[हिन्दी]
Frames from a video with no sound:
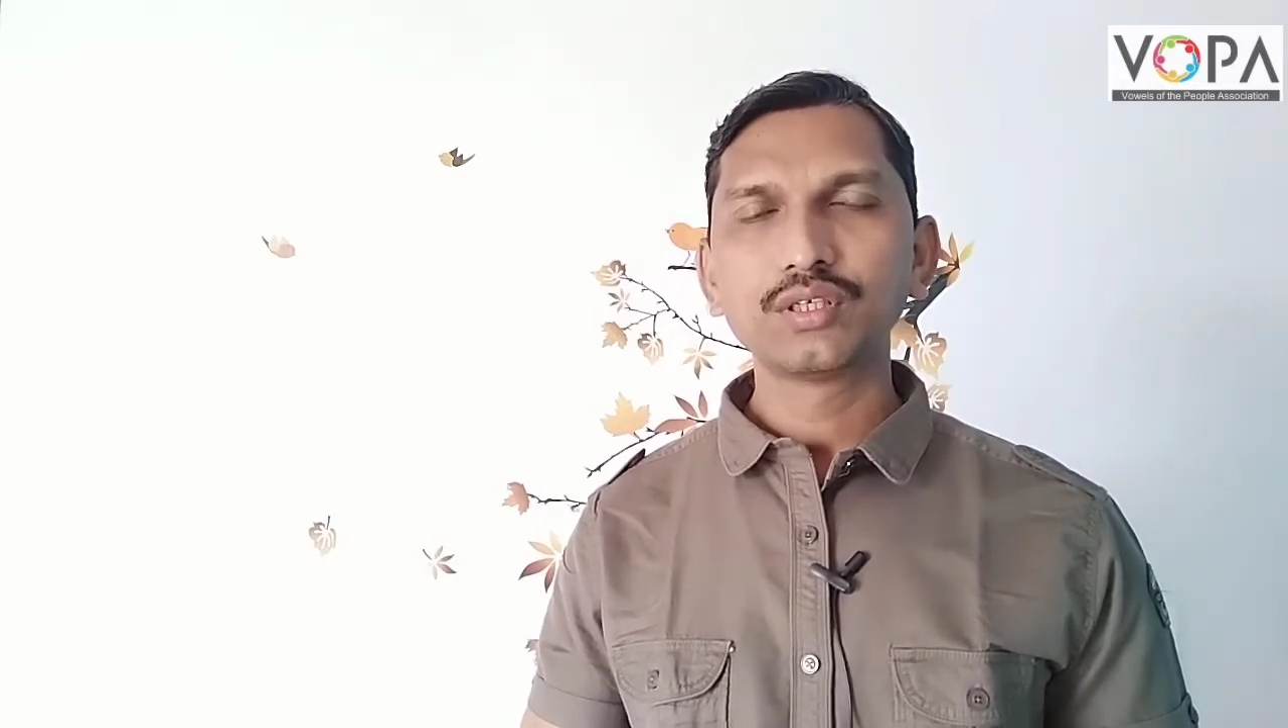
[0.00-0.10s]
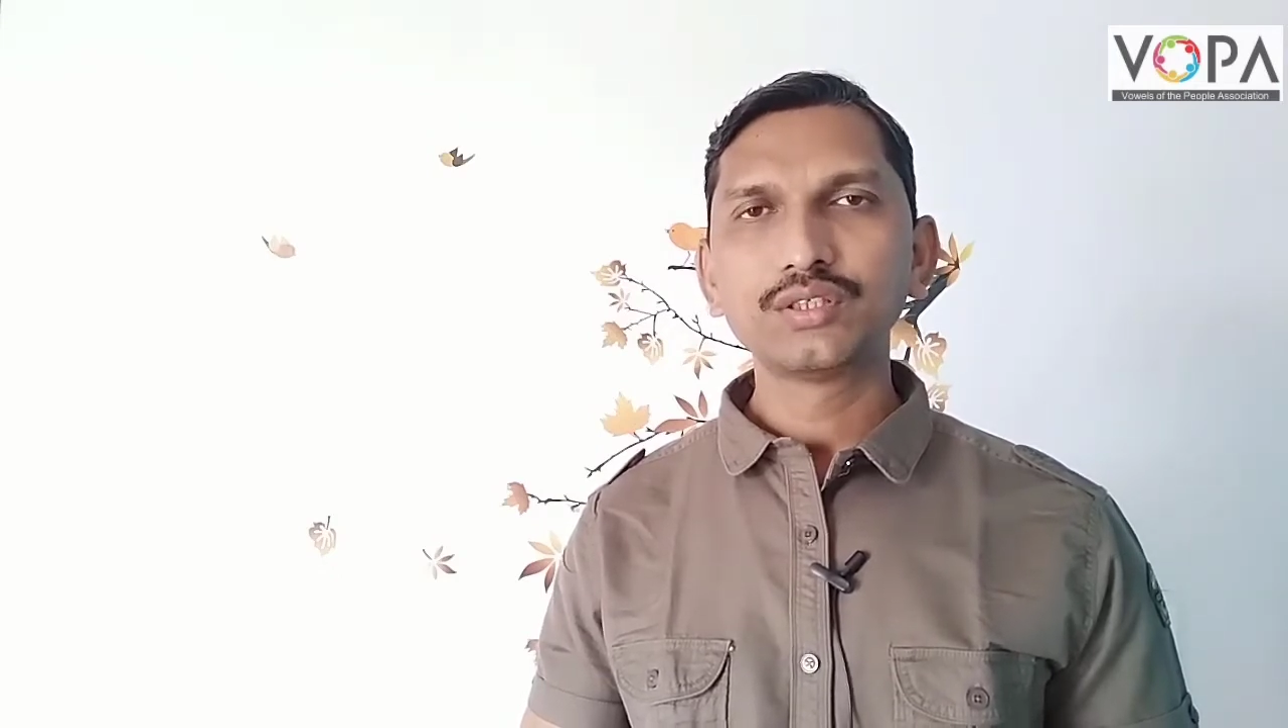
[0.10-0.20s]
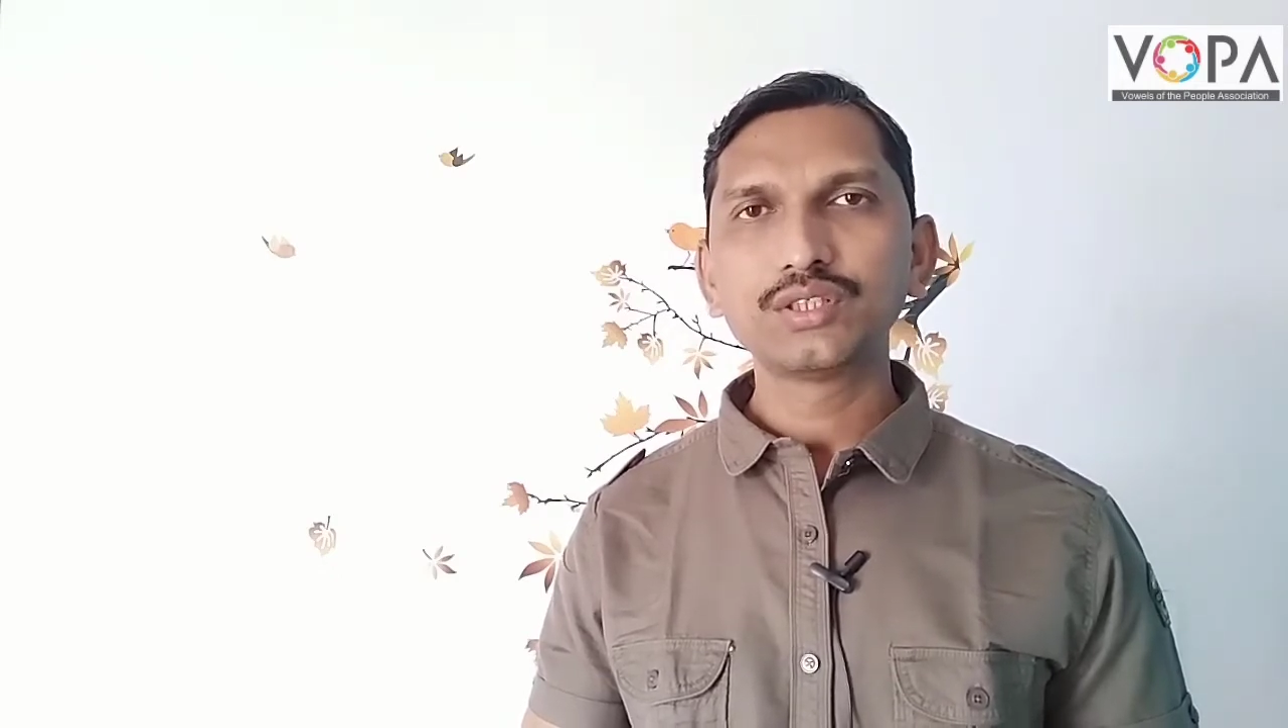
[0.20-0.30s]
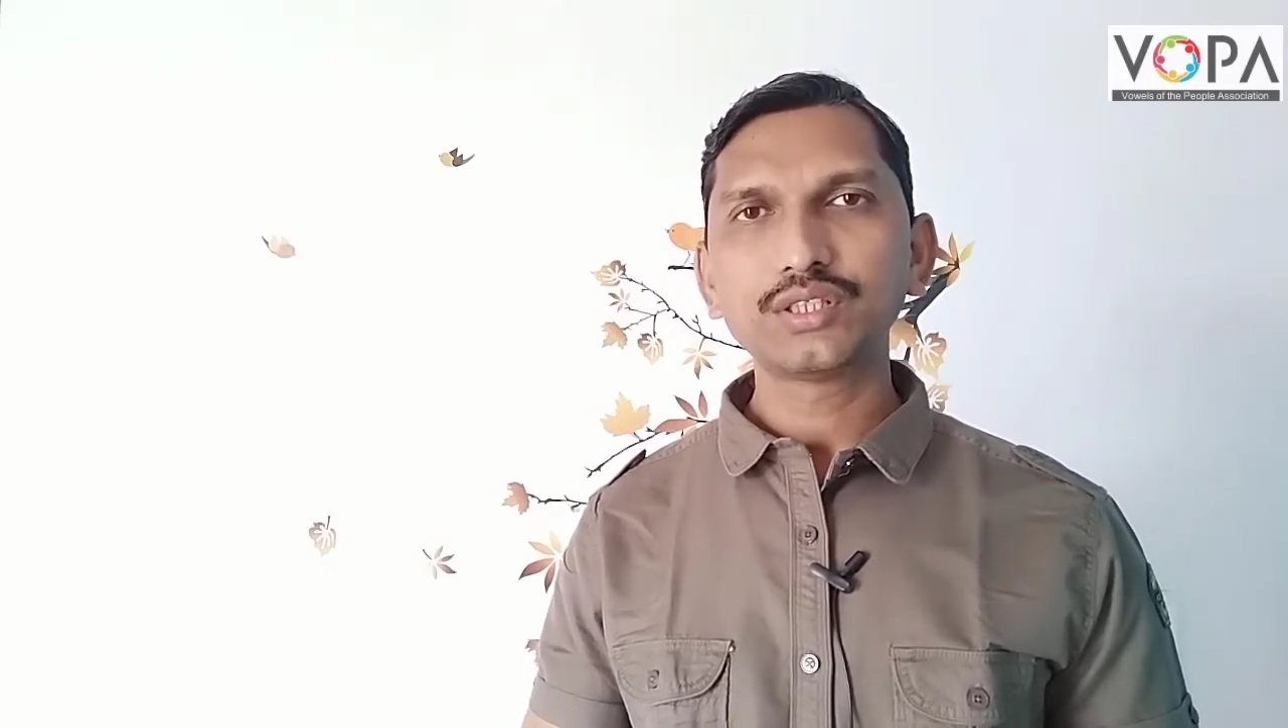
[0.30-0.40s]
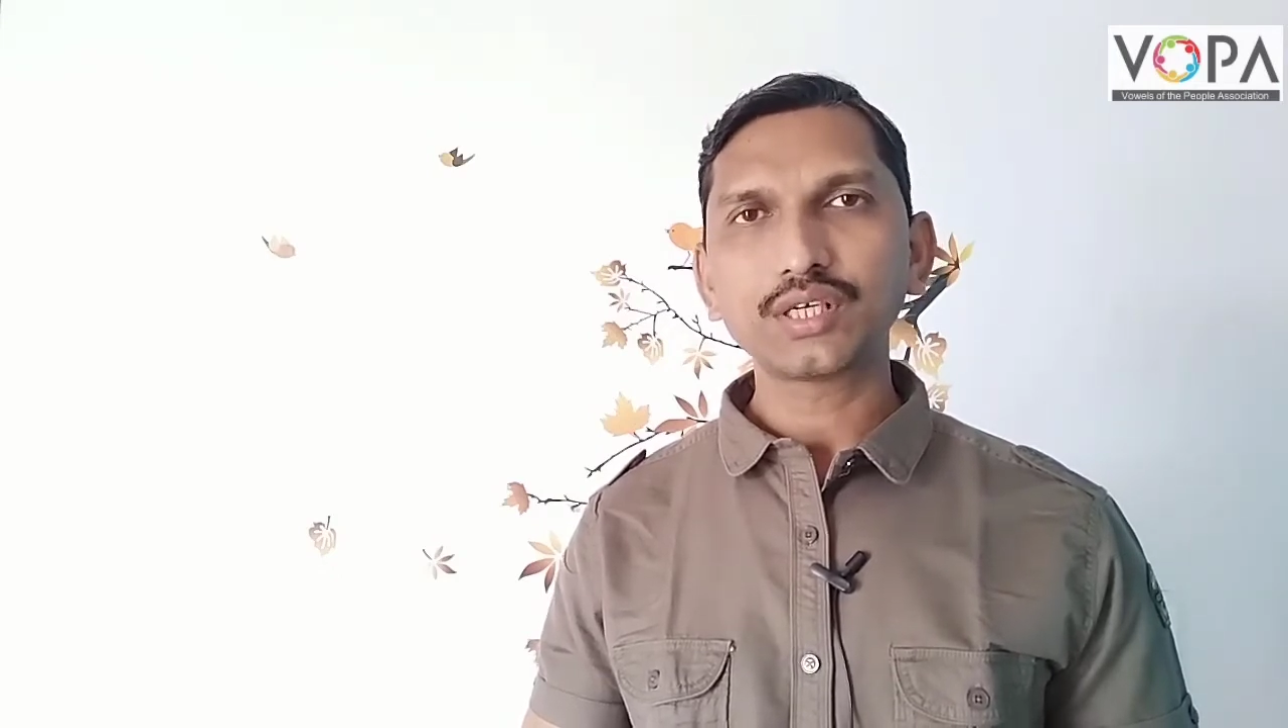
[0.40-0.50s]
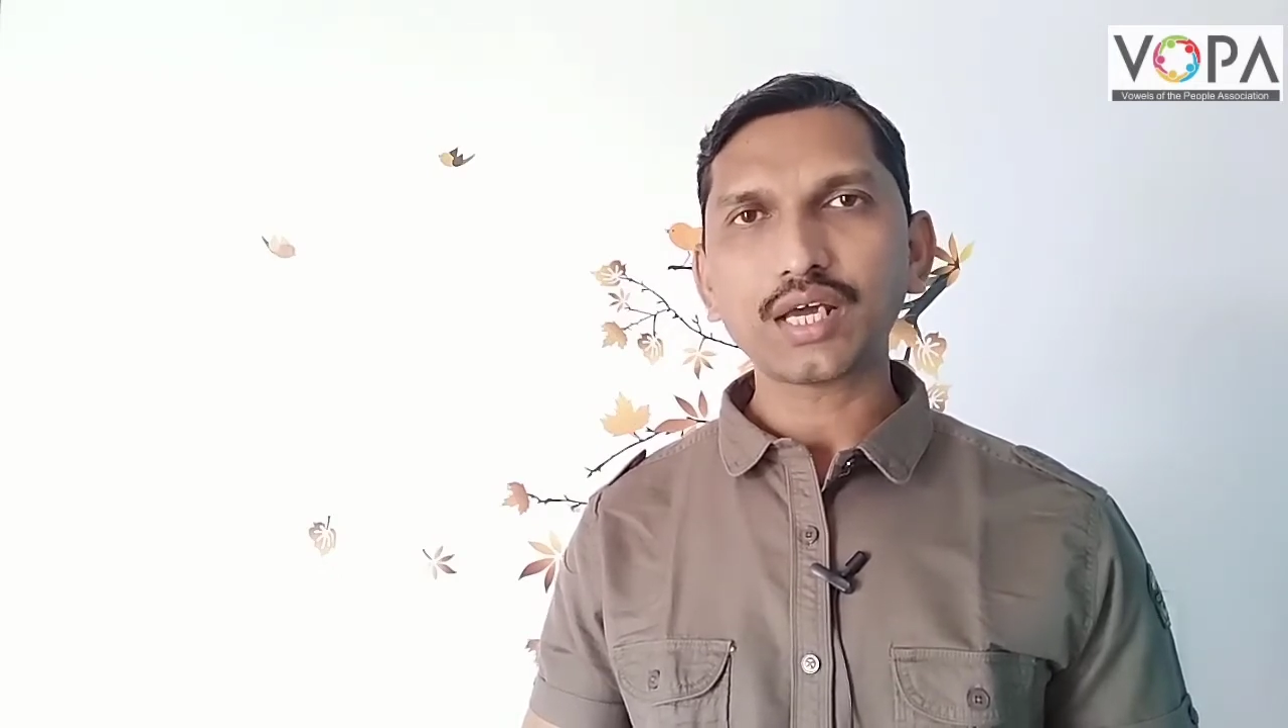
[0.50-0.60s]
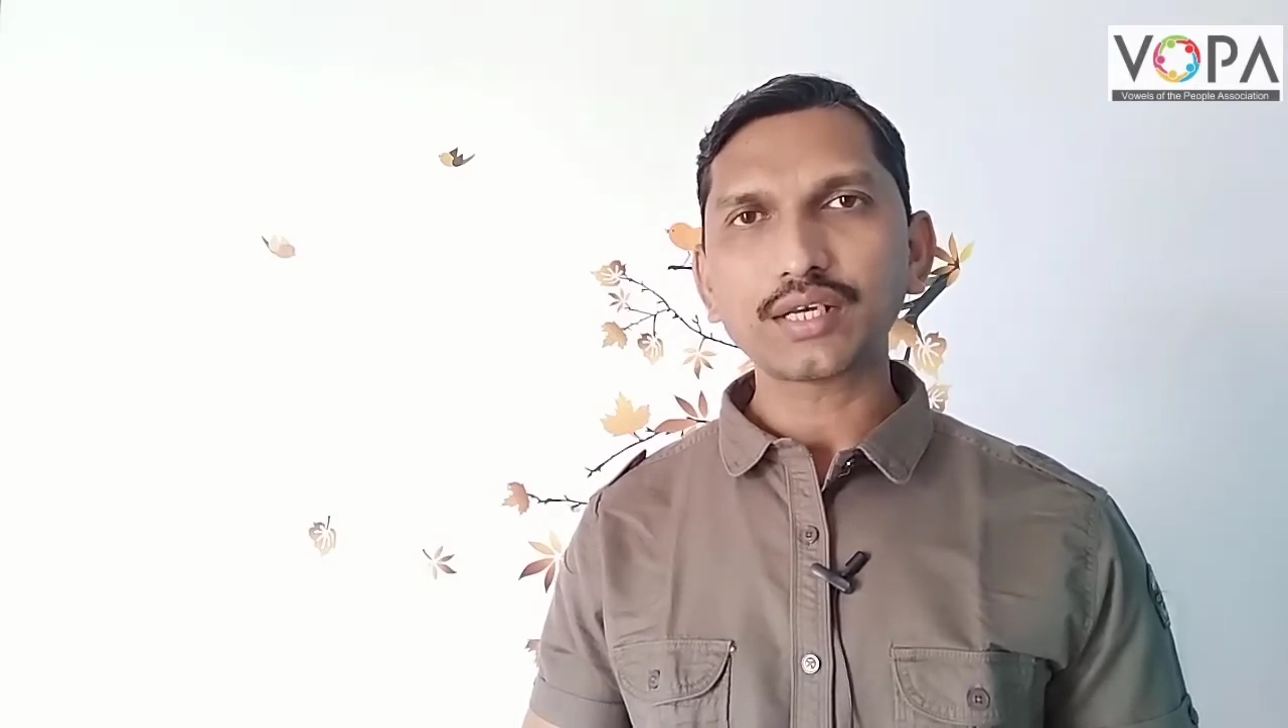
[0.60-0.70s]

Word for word: चित्रकार